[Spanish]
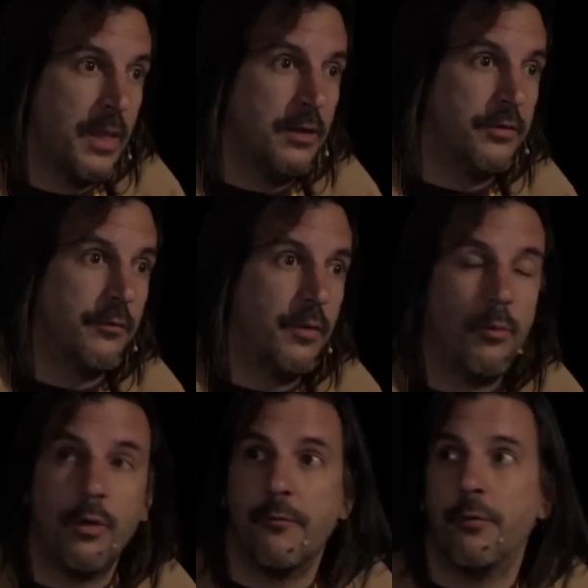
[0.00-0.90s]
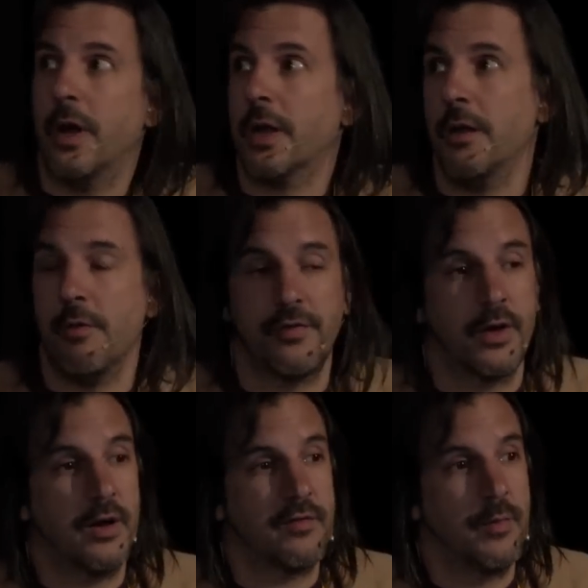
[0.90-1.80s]
Y si filmamos afuera, ¿quién iba a
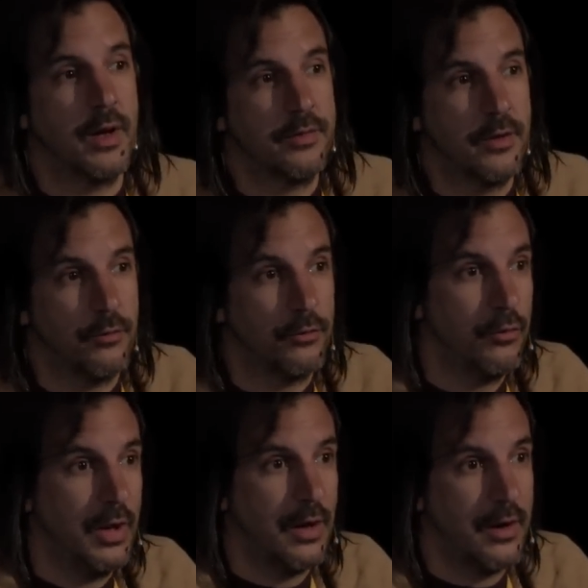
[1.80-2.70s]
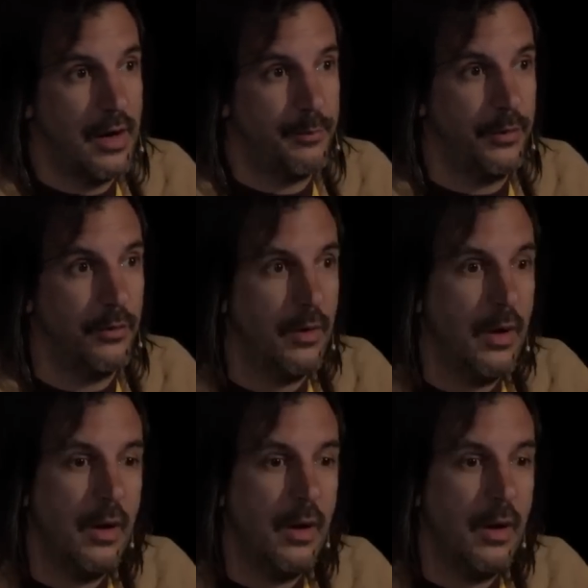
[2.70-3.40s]
sacar semejante estructura tan rápido?